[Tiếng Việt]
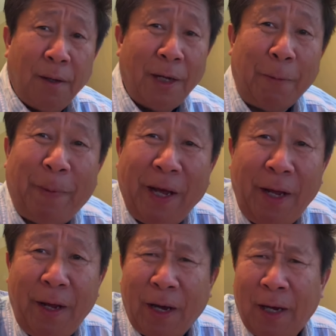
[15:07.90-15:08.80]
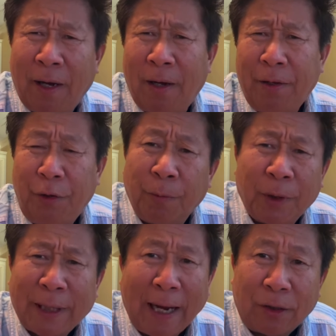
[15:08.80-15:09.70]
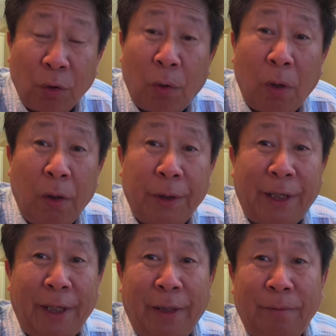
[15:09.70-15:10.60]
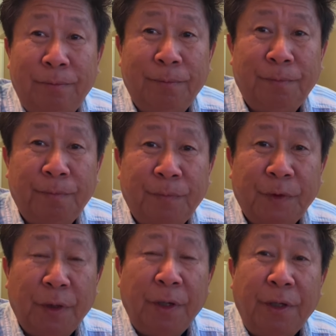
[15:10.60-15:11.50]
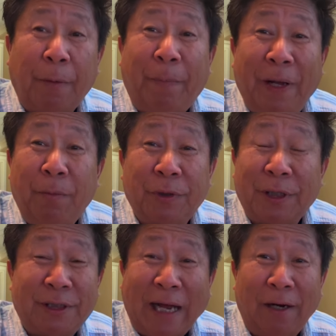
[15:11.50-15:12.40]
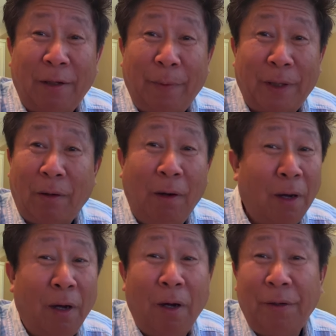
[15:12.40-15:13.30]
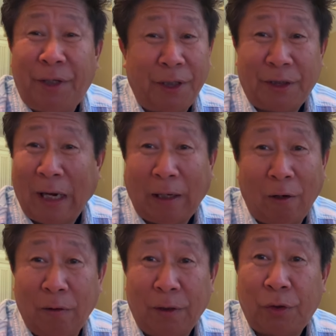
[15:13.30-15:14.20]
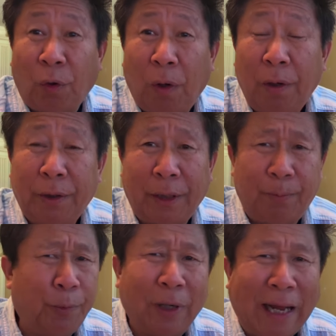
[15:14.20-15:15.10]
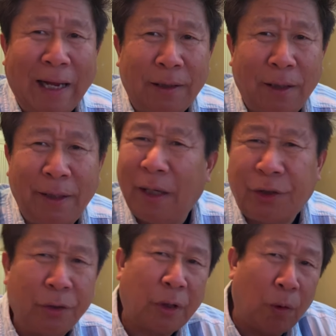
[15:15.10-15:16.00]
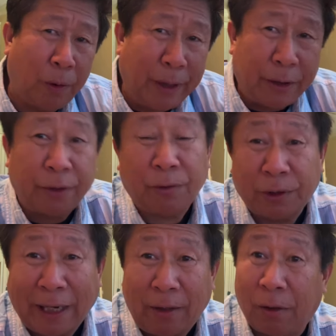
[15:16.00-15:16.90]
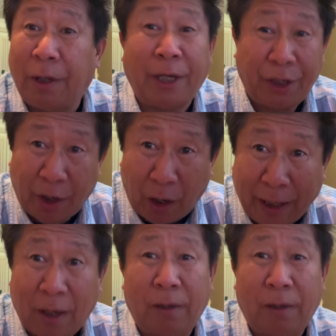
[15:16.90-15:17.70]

em bê à có một thằng to nó chè giờ bê một sáng sáng nó bê đó ô chỉ sát thôi là to nó thì bố là ta nhà chứ to nhà chứ tuần sai nó lại gì giờ lẽ